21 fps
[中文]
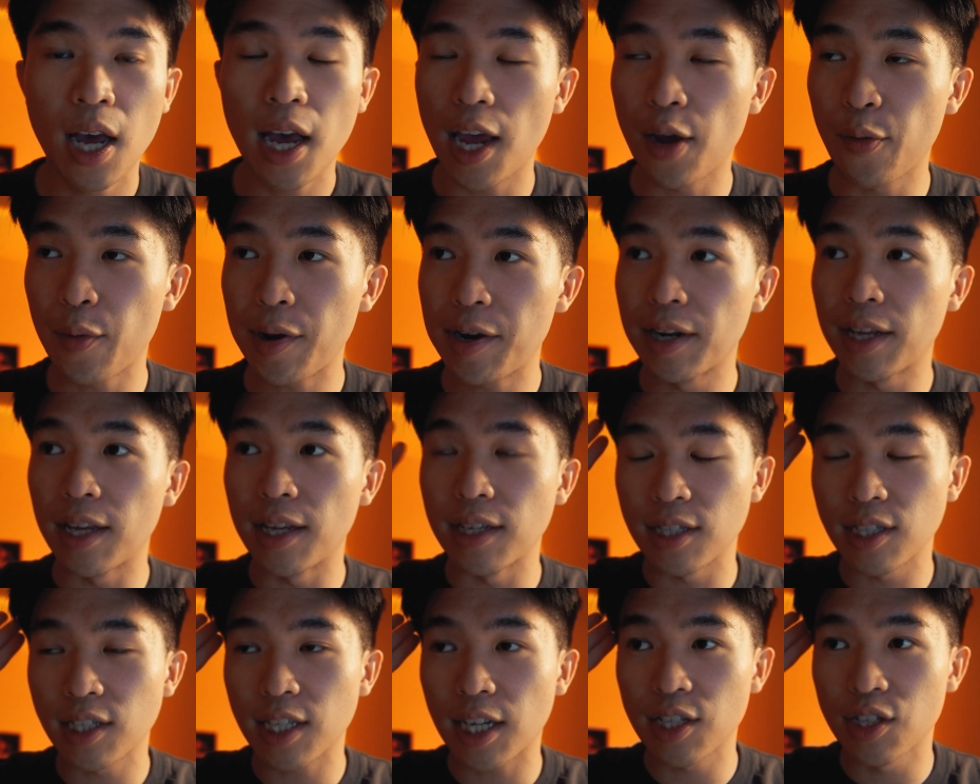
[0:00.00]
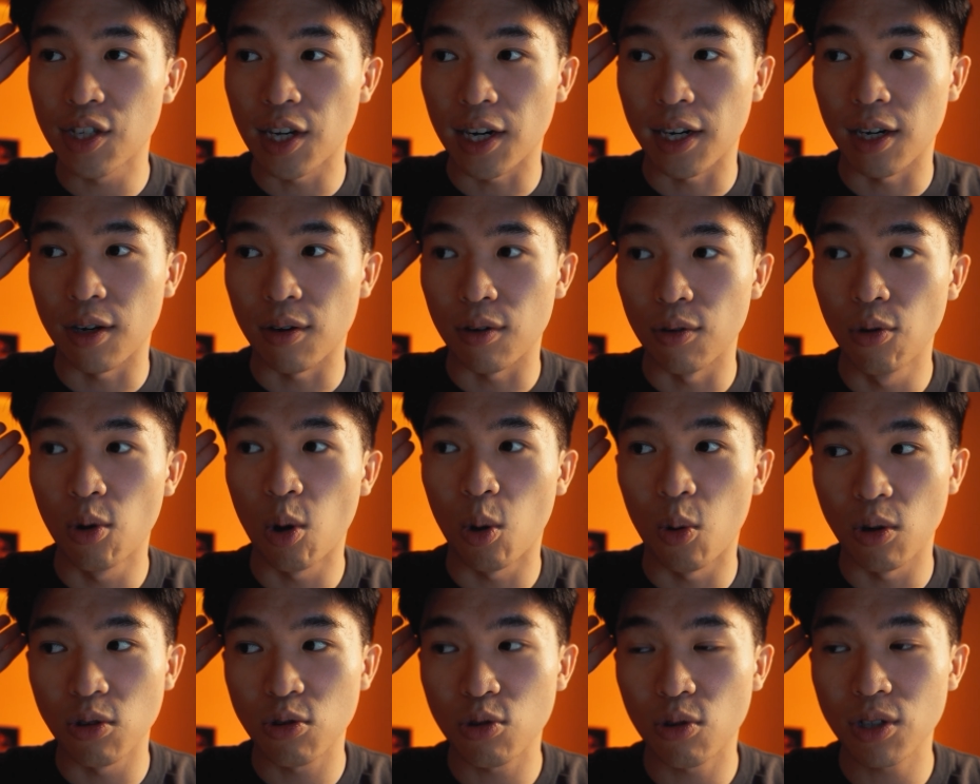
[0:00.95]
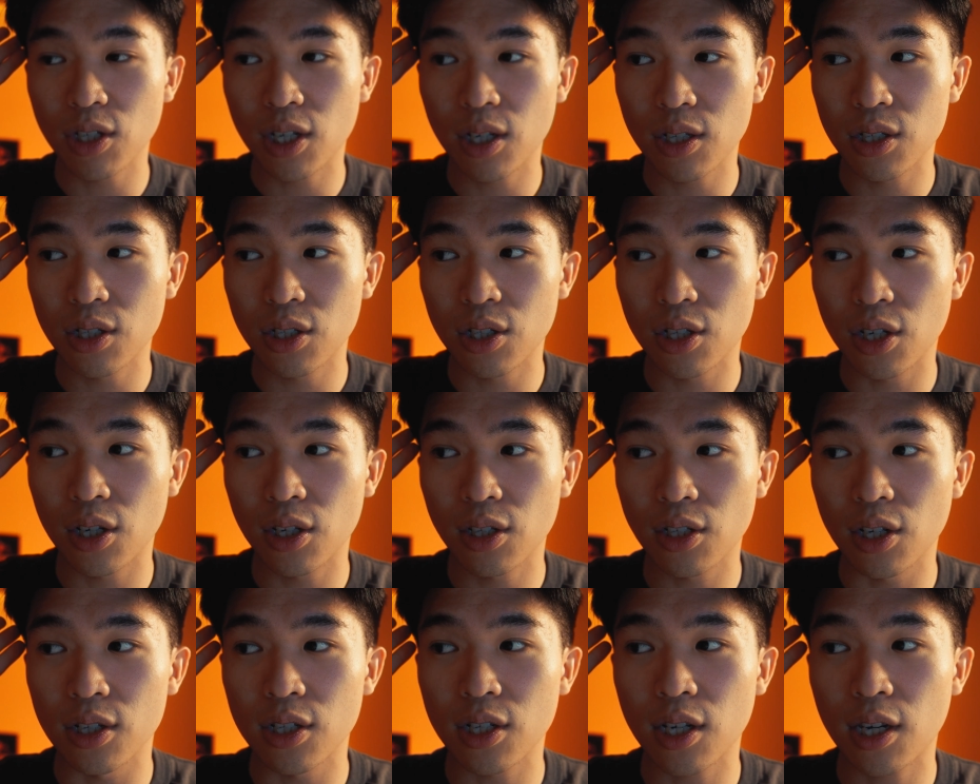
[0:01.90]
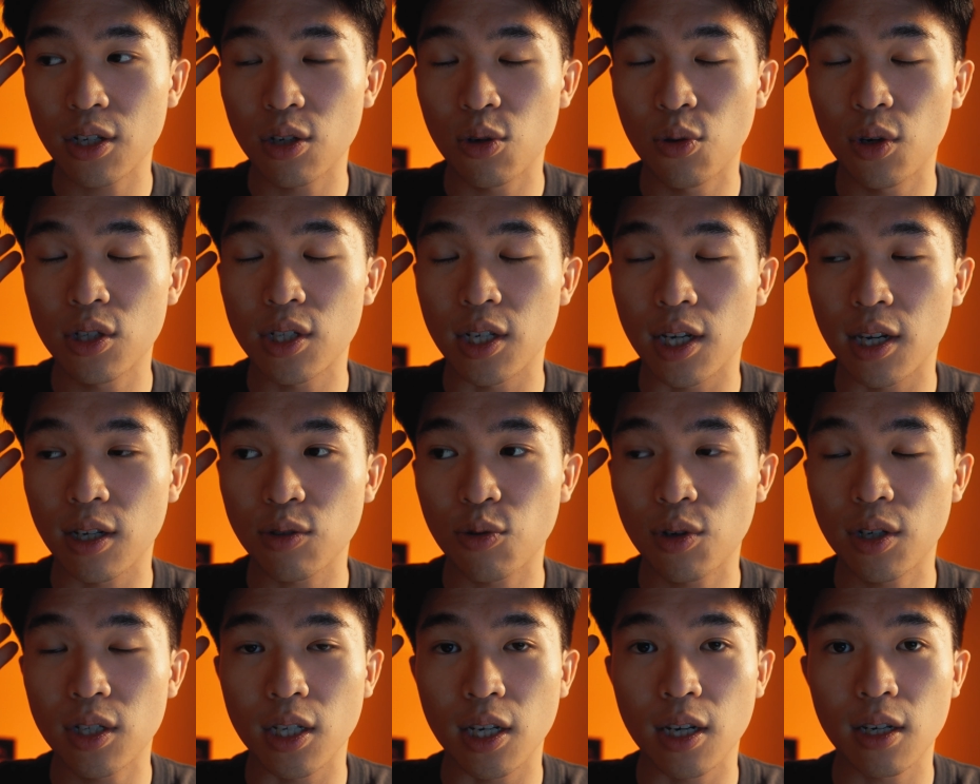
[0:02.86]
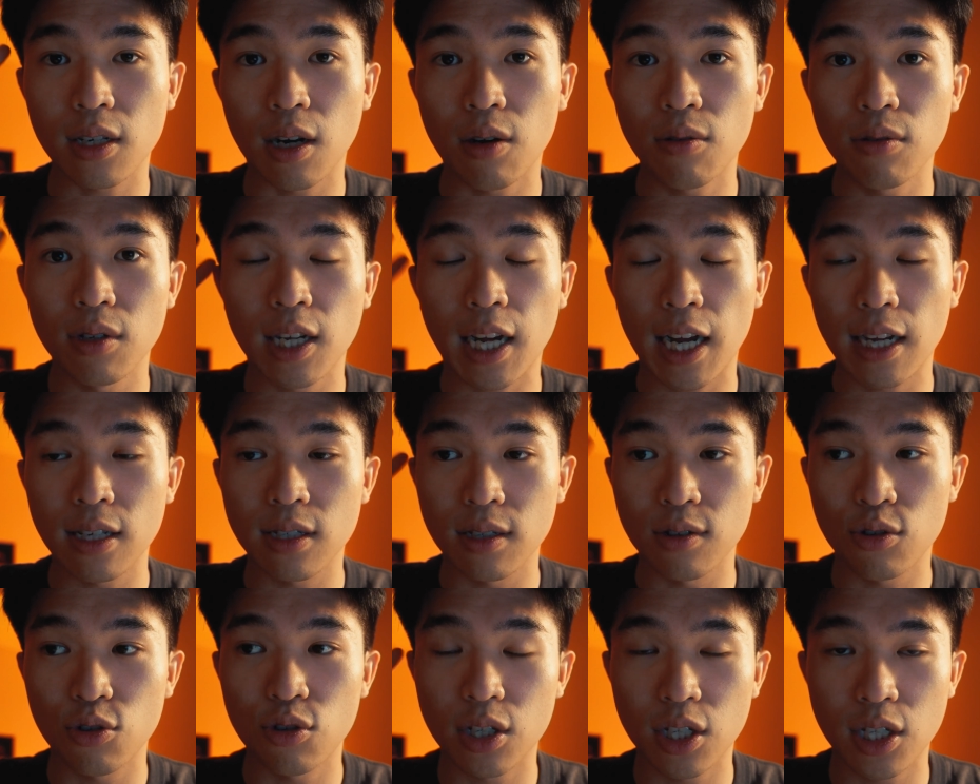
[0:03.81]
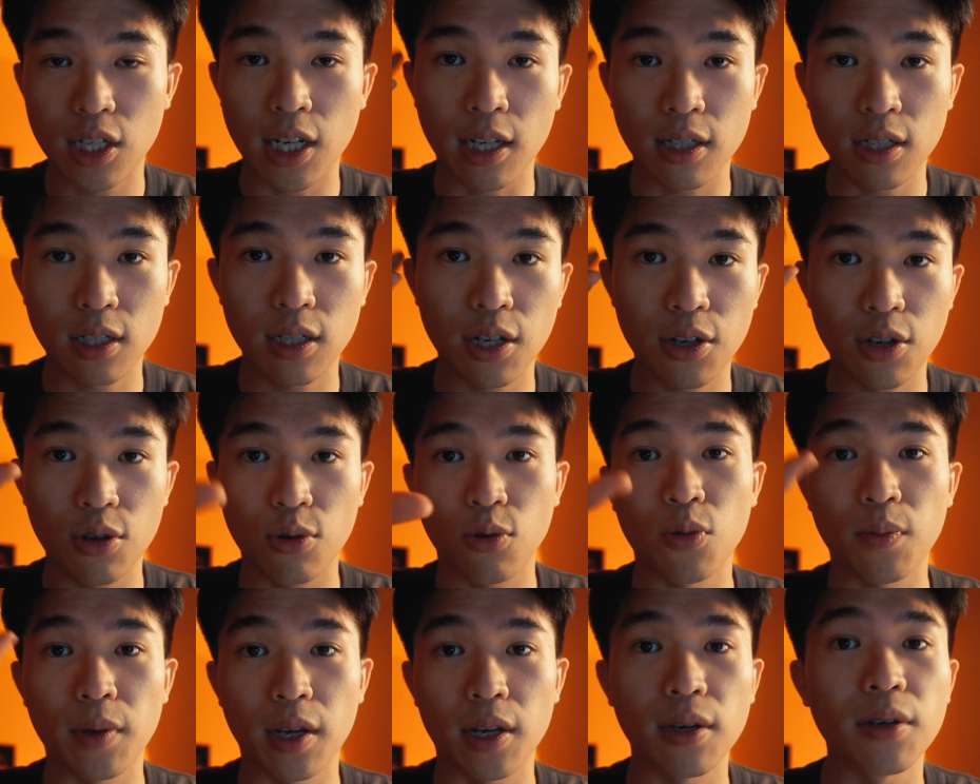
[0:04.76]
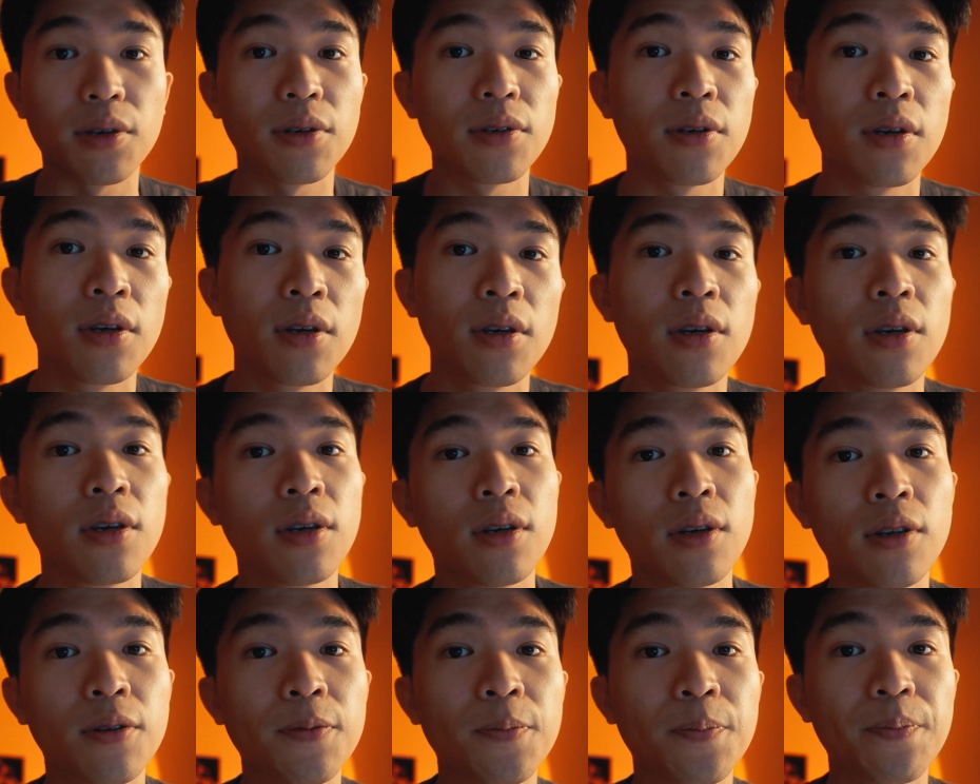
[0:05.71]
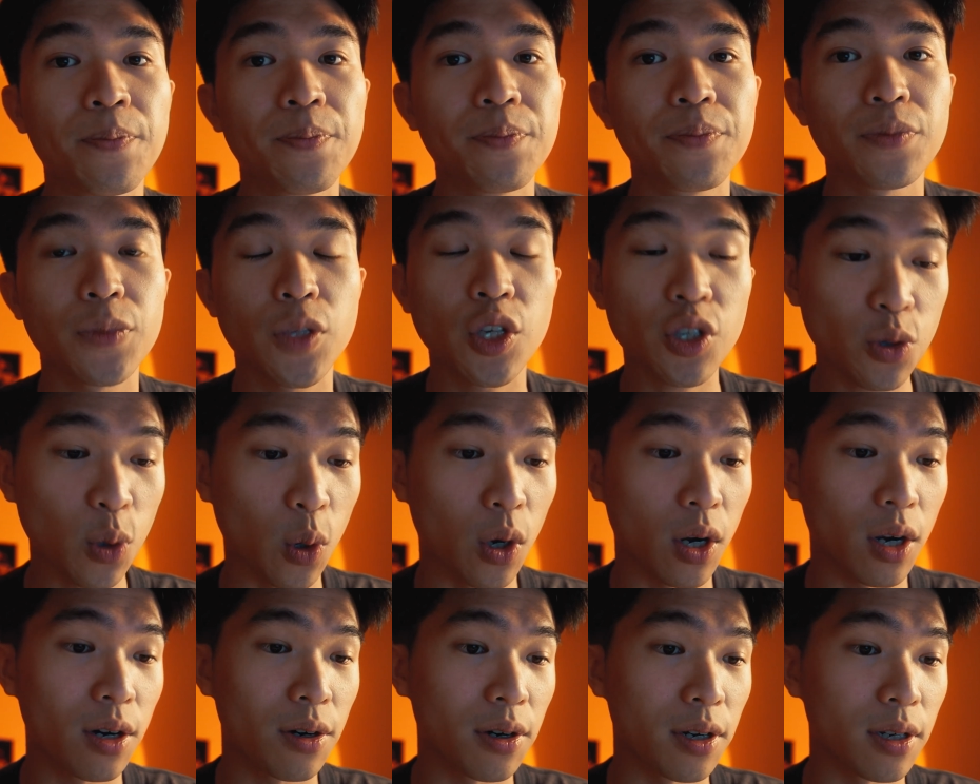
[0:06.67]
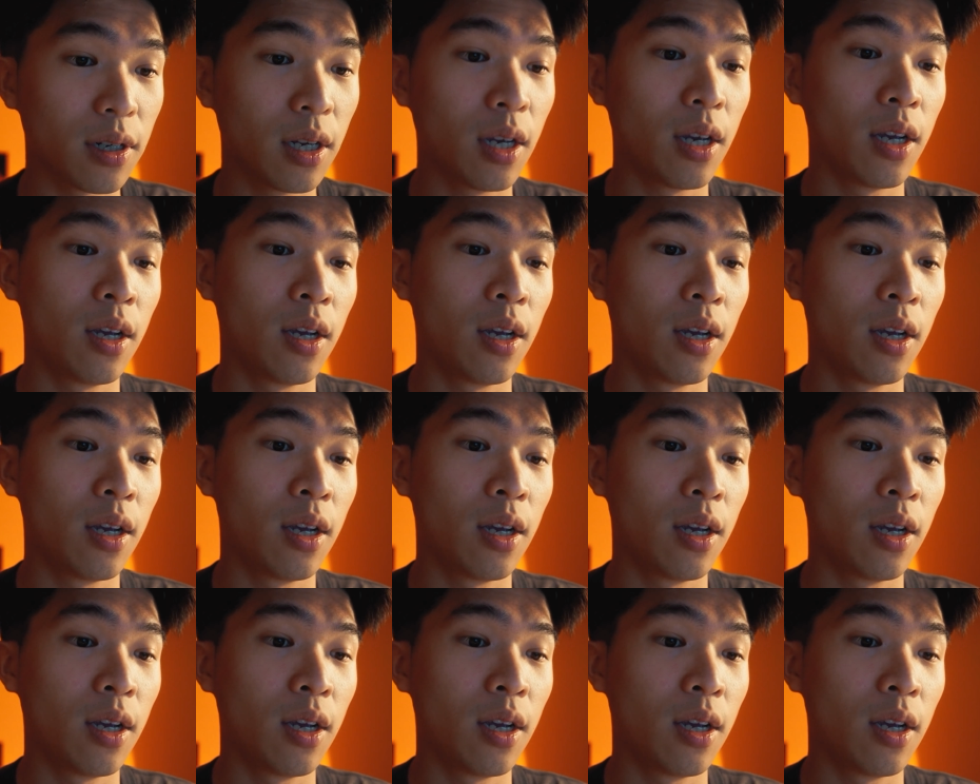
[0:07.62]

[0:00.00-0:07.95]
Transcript: 因为你已经在想啊，如果我做这件事情，等一下又会怎样会怎样，然后你开始去想这些有没有？这是我个人